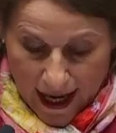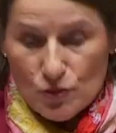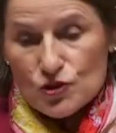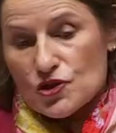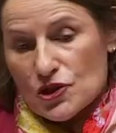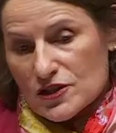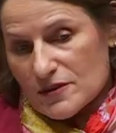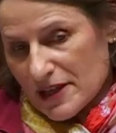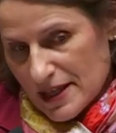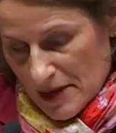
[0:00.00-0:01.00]
À mon
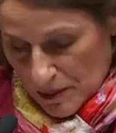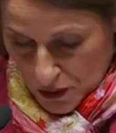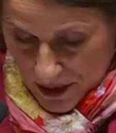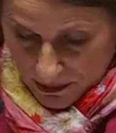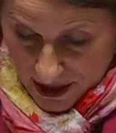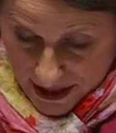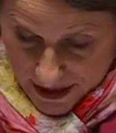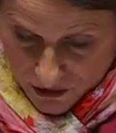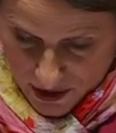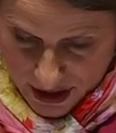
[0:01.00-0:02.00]
sens, Madame la Première
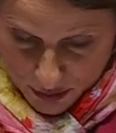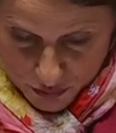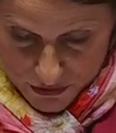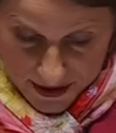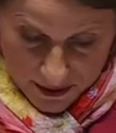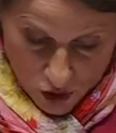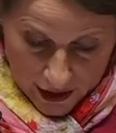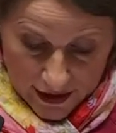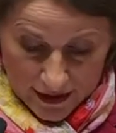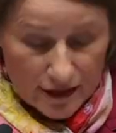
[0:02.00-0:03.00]
ministre, ce n'est ni plus ni
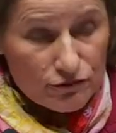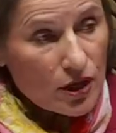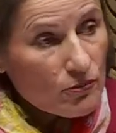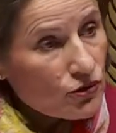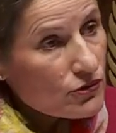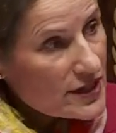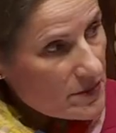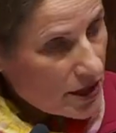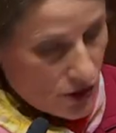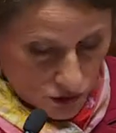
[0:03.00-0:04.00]
moins qu'un dévoiement de
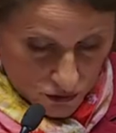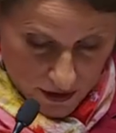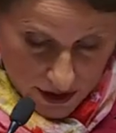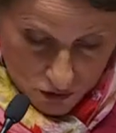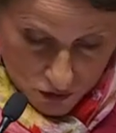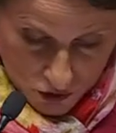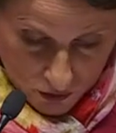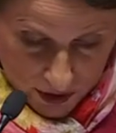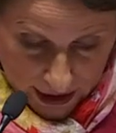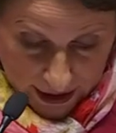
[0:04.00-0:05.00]
l'esprit de notre
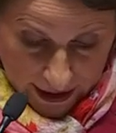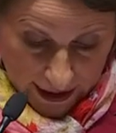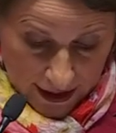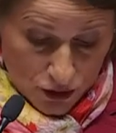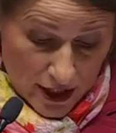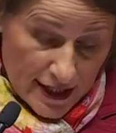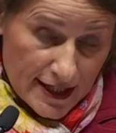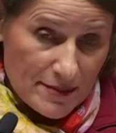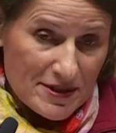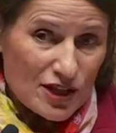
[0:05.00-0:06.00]
Constitution et de
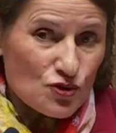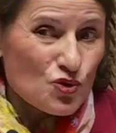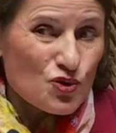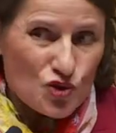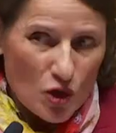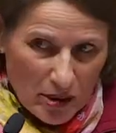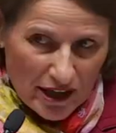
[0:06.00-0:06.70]
l'équilibre qui a toujours